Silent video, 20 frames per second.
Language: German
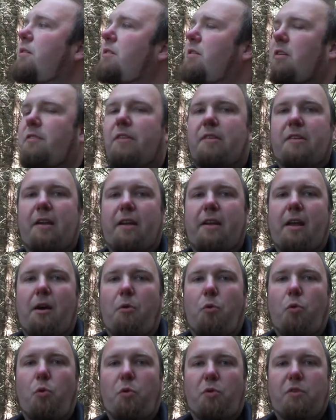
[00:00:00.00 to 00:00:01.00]
Das ist quasi ein
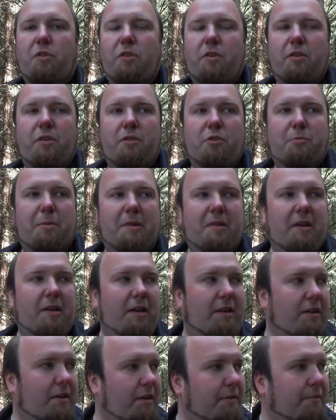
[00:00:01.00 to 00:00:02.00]

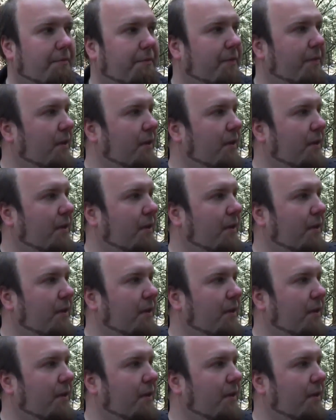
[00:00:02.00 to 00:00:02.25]
Erholungsspaziergang hier.